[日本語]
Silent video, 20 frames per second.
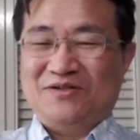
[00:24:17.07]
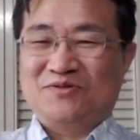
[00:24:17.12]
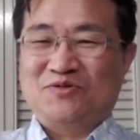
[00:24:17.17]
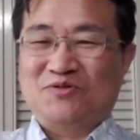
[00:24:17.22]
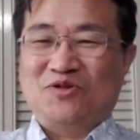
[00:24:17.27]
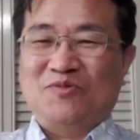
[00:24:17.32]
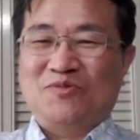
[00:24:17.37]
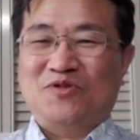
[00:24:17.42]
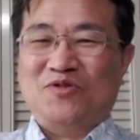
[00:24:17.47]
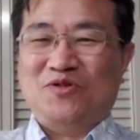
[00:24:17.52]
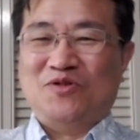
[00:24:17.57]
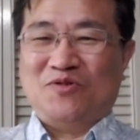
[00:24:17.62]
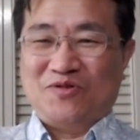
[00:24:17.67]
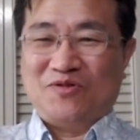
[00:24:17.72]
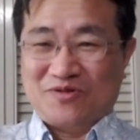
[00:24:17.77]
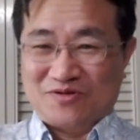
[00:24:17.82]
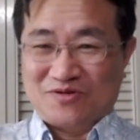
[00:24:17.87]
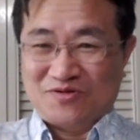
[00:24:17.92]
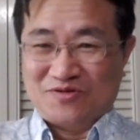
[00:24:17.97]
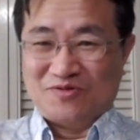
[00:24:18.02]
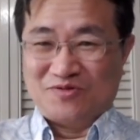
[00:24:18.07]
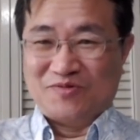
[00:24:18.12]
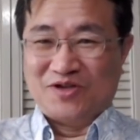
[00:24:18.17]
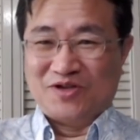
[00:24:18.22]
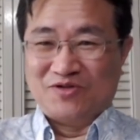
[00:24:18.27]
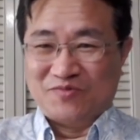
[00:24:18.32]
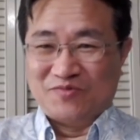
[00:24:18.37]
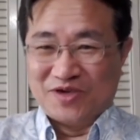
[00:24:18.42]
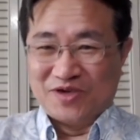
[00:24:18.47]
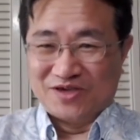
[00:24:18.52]
俺も車の
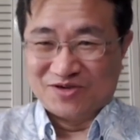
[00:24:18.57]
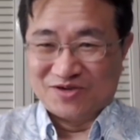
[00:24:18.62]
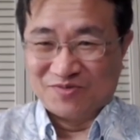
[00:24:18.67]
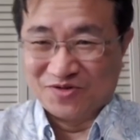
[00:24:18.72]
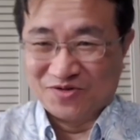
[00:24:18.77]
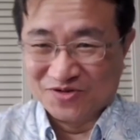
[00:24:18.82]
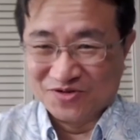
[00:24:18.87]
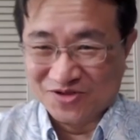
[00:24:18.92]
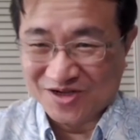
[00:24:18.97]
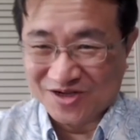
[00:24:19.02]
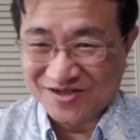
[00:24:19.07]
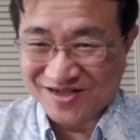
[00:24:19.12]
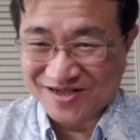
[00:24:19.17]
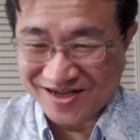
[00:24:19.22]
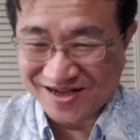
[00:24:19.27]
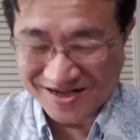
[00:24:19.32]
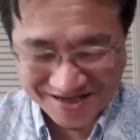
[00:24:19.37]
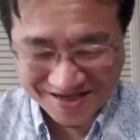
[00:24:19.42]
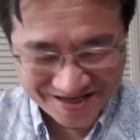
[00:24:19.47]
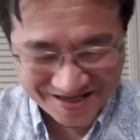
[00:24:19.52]
免許持ってたい